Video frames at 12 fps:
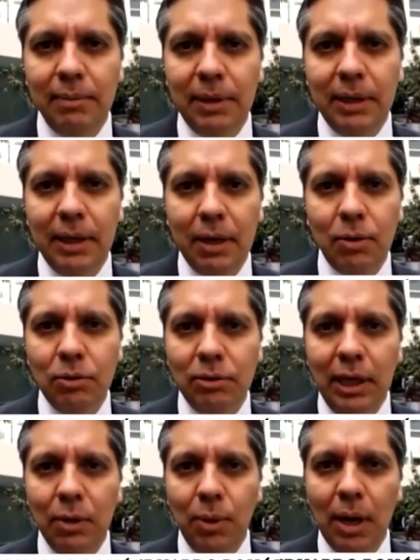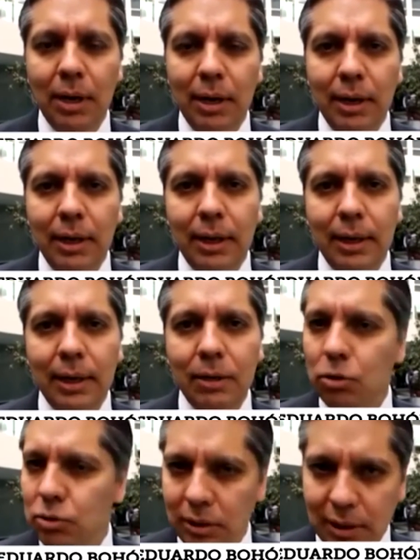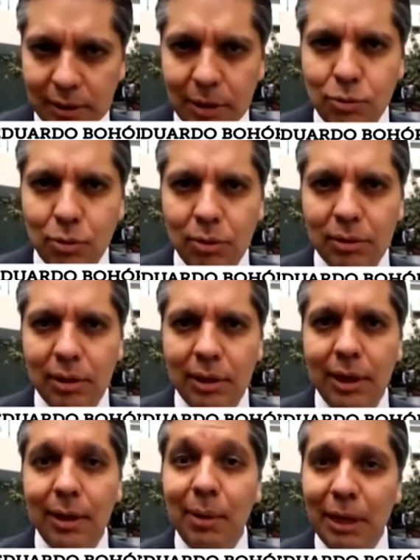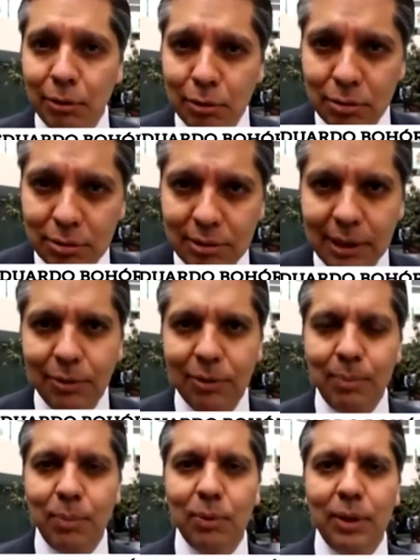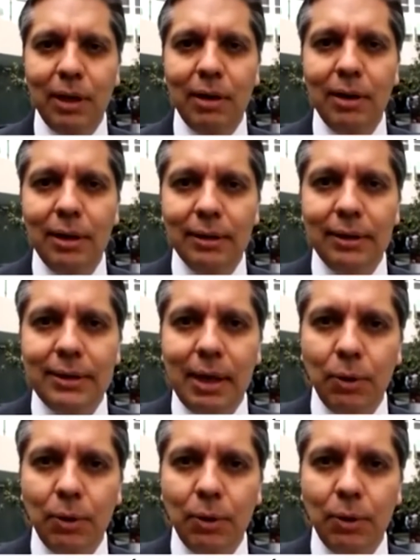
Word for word: generalizado, lo que le abre puertas a liderazgos como los que estamos viendo